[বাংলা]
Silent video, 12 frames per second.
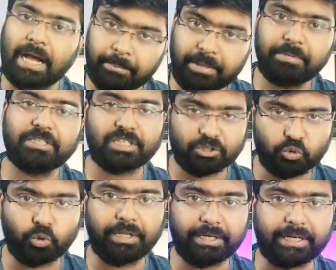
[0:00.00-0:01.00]
আমি বিশ্বাস
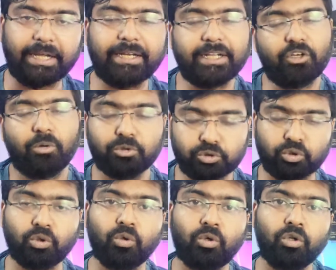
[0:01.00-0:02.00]
করি এটা এটা অবশ্য
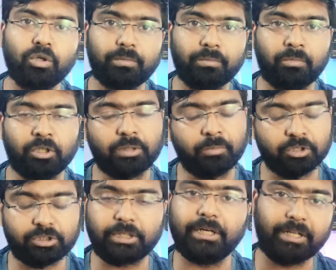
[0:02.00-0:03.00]
অন্য
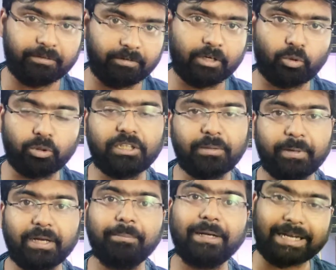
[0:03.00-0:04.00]
মতামত ডিফার করতেই
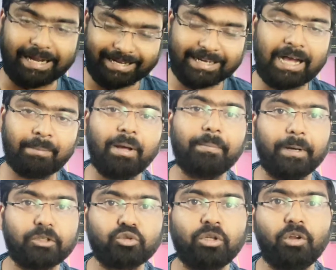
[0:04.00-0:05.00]
পারে বাট এটা আমার
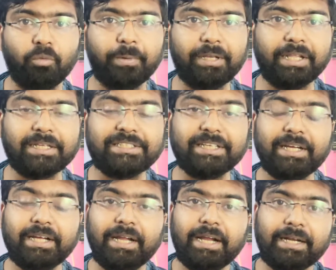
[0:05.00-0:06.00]
পার্সোনাল ওপিনিয়ন যে
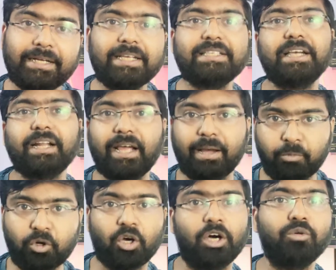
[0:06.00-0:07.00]
টিজার
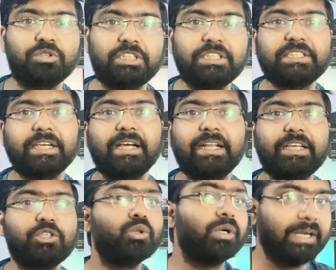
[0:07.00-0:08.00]
এমন হওয়া উচিত যেখানে
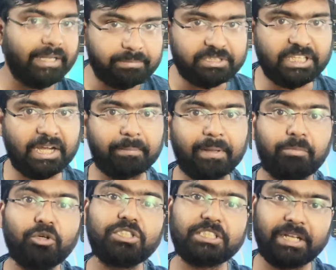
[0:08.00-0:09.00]
কিছু গ্লিমস থাকবে
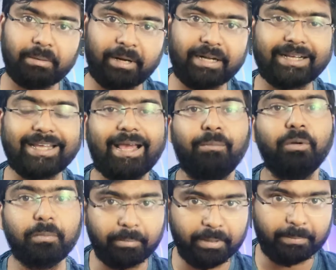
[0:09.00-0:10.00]
এবং সিনেমাটাকে এমন
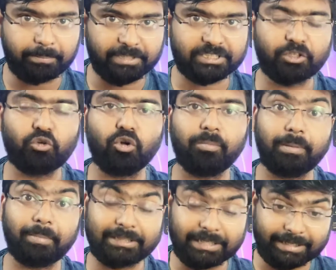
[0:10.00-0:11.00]
ভাবে রিপ্রেজেন্ট করবে
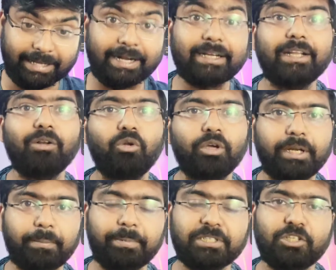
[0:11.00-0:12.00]
বা তার ক্যারেক্টারগুলোকে
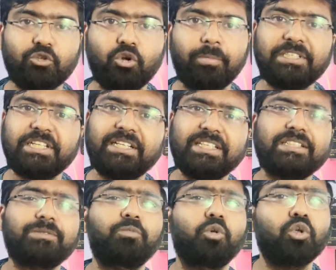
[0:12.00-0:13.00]
রিপ্রেজেন্ট করবে যেটা
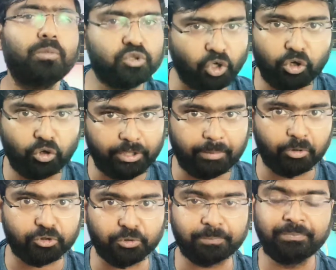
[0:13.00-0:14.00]
জাস্ট প্রথম ঝলকের
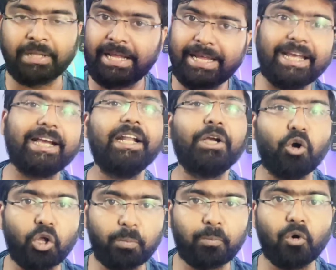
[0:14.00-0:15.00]
মতো এখানে
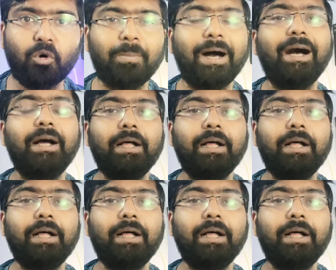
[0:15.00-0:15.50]
গল্প বা